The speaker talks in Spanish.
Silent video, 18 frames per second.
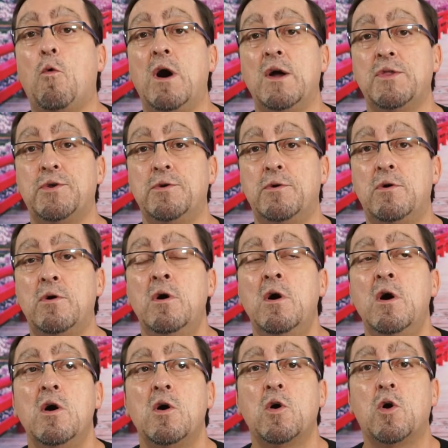
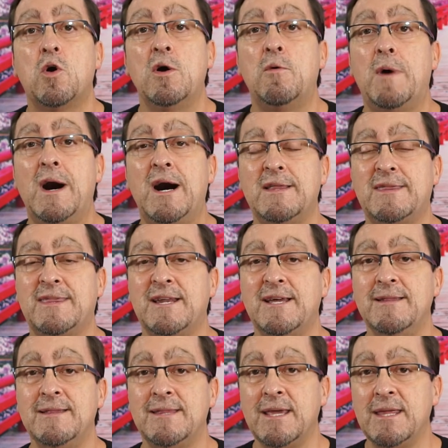
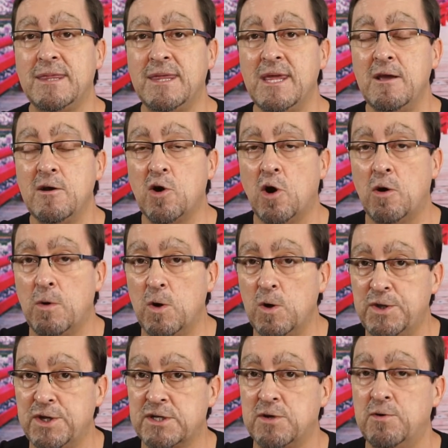4,35
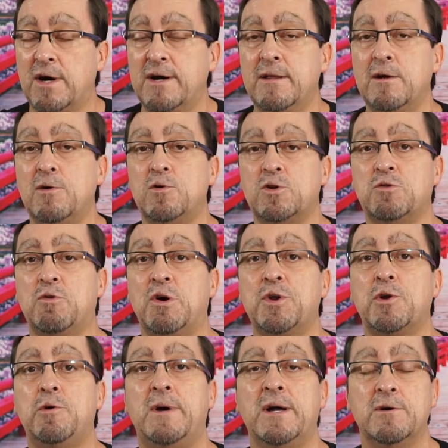voltios en lugar de los
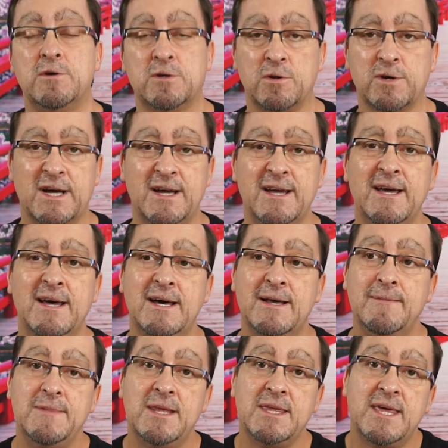4,2, lo que
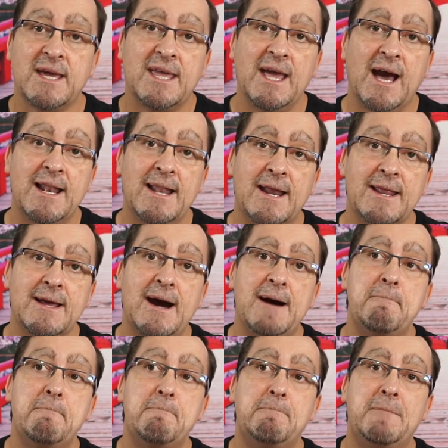dice que
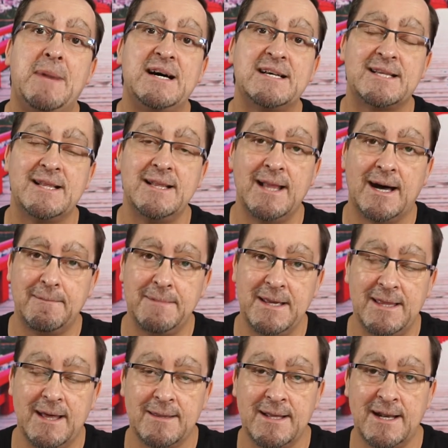alarga más la
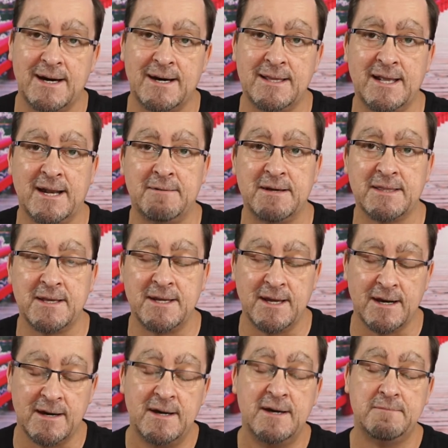vida de la,
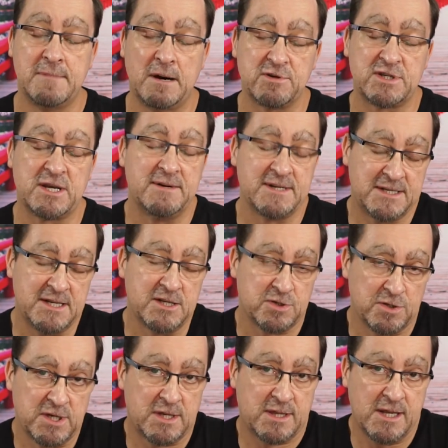batería. Vamos a ver si
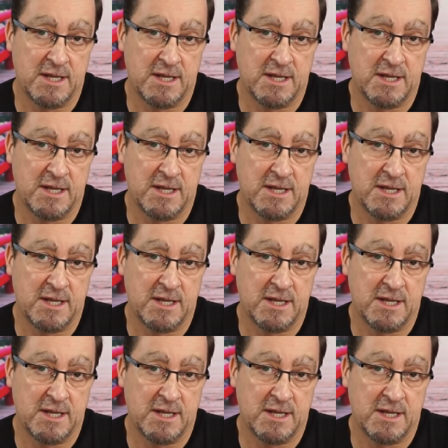eso es